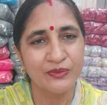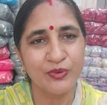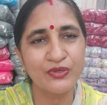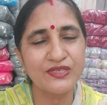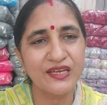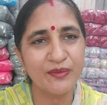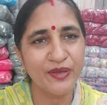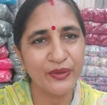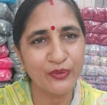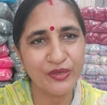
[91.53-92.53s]
बहुत सारी
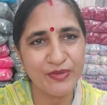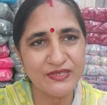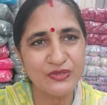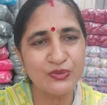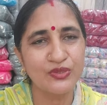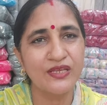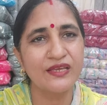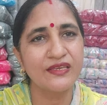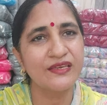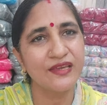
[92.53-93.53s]
बहनों के मैसेज होते
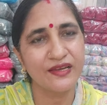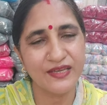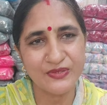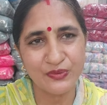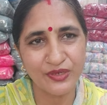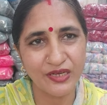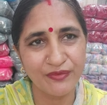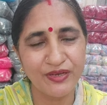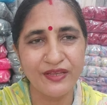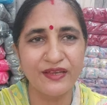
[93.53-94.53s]
हैं कि क्या कैश ऑन
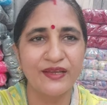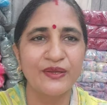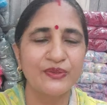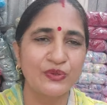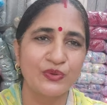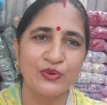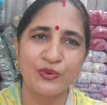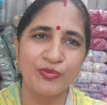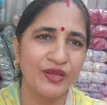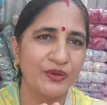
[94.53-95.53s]
डिलीवरी है तो
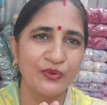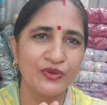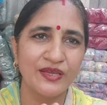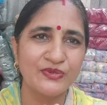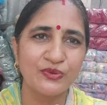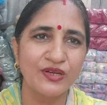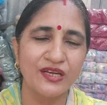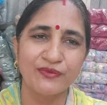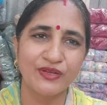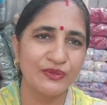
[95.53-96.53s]
बहनों कैश ऑन
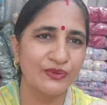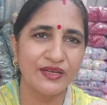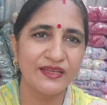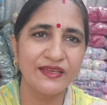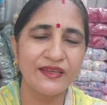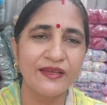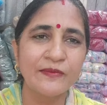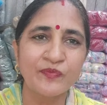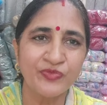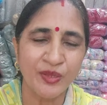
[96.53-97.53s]
डिलीवरी तो नहीं है
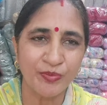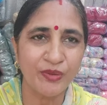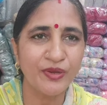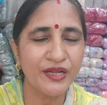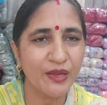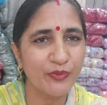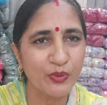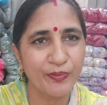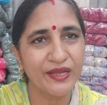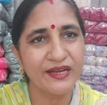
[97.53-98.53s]
पेमेंट
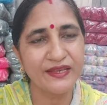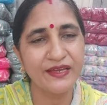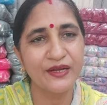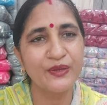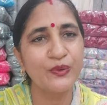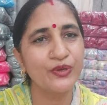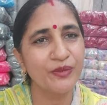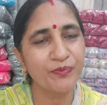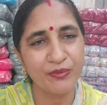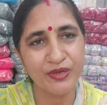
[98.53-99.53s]
आपको पहले ही करनी
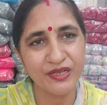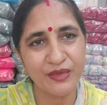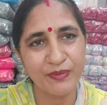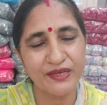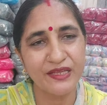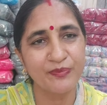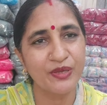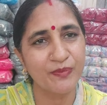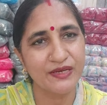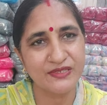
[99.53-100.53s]
होगी पेमेंट के बाद
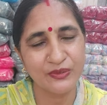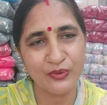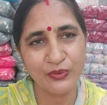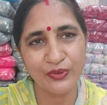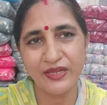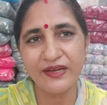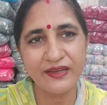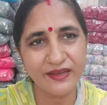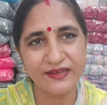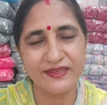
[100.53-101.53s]
आपके पार्सल को कुरियर
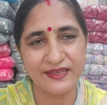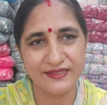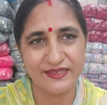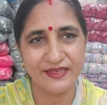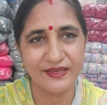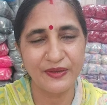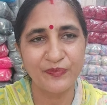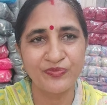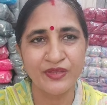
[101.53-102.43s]
कर दिया जाएगा